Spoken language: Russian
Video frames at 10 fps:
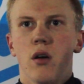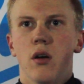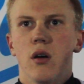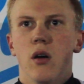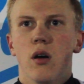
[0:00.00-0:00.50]

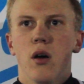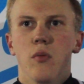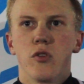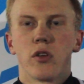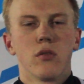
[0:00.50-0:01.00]
А,
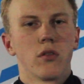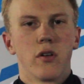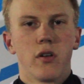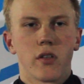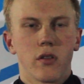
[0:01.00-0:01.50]
у них не
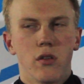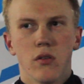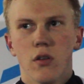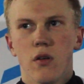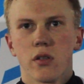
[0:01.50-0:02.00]
удавалось,
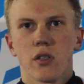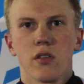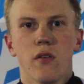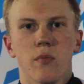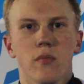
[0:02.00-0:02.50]
не удавалось
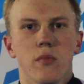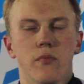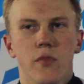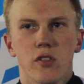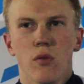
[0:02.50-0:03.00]
создавать
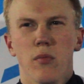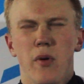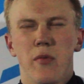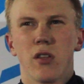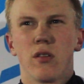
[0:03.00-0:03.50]
особо
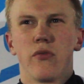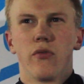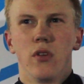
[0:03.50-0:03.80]
моментов,